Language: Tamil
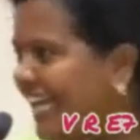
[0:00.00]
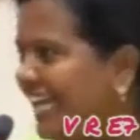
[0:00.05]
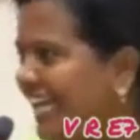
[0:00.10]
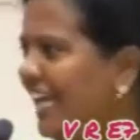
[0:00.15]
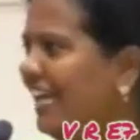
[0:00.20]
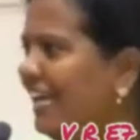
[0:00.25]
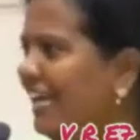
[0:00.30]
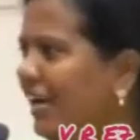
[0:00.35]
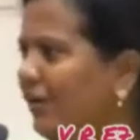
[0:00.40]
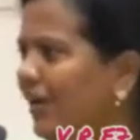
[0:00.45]

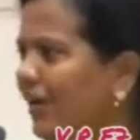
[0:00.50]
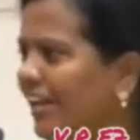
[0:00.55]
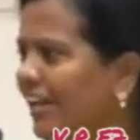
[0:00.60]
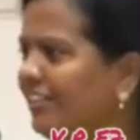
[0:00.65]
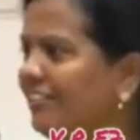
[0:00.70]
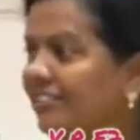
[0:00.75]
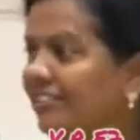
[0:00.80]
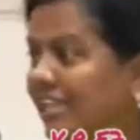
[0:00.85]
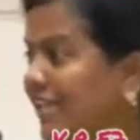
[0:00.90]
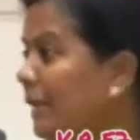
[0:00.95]
கத்தி கீர்ந்த
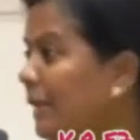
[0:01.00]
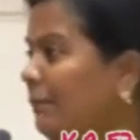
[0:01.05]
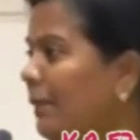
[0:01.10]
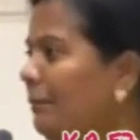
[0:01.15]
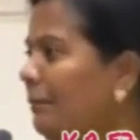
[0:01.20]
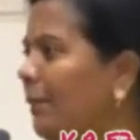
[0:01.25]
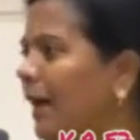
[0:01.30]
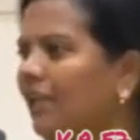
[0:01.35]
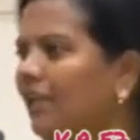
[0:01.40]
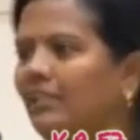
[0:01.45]
உடனே
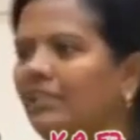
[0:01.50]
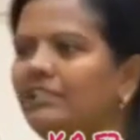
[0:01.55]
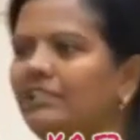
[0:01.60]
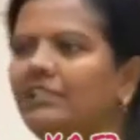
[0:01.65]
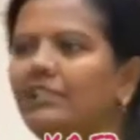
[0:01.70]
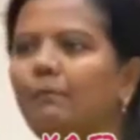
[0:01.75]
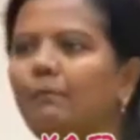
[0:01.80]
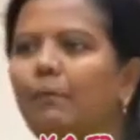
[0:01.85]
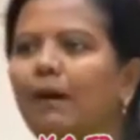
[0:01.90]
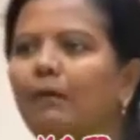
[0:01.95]
திரும்பி
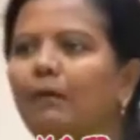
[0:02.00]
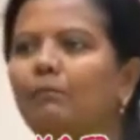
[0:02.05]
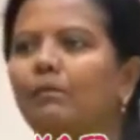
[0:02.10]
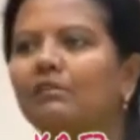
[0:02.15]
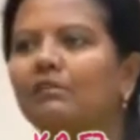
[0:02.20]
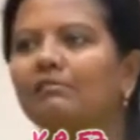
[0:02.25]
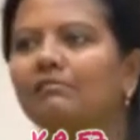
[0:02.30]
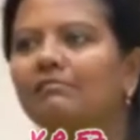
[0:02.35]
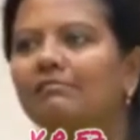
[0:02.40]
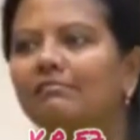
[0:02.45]
பார்த்துச்சு
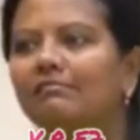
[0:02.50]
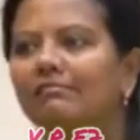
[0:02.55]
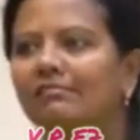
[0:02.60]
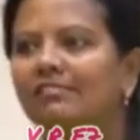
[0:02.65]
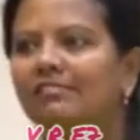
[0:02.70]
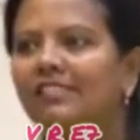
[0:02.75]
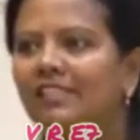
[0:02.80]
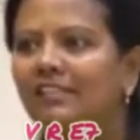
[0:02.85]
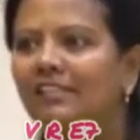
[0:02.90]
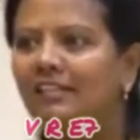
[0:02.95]
பாம்பு
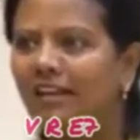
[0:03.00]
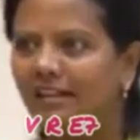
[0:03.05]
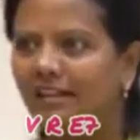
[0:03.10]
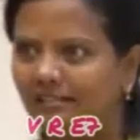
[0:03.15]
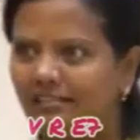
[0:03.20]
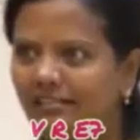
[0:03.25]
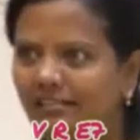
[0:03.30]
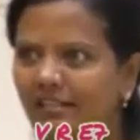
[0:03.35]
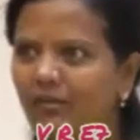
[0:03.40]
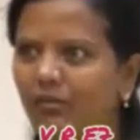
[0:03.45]

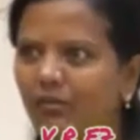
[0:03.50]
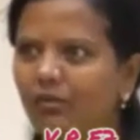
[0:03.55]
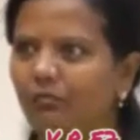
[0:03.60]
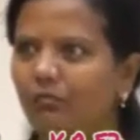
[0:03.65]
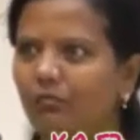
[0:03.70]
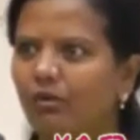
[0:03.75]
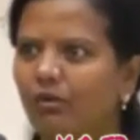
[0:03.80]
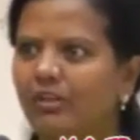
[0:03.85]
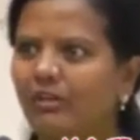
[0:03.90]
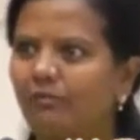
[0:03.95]
கத்திய
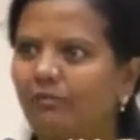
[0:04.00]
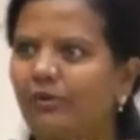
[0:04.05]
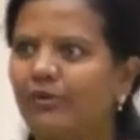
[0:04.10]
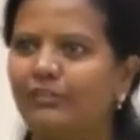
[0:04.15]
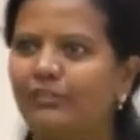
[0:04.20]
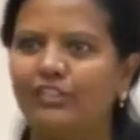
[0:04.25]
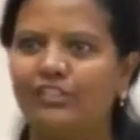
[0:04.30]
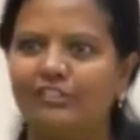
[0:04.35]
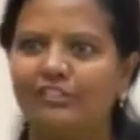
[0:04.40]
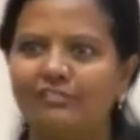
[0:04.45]
ஒரு முறை
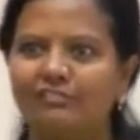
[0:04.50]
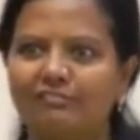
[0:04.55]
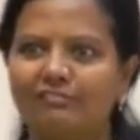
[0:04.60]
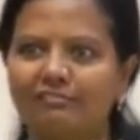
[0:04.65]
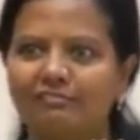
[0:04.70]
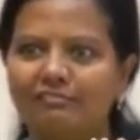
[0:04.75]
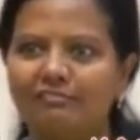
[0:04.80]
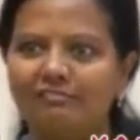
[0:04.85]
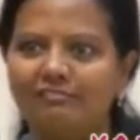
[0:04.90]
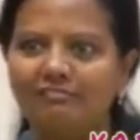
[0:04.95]
முறைச்சுது
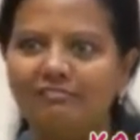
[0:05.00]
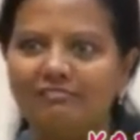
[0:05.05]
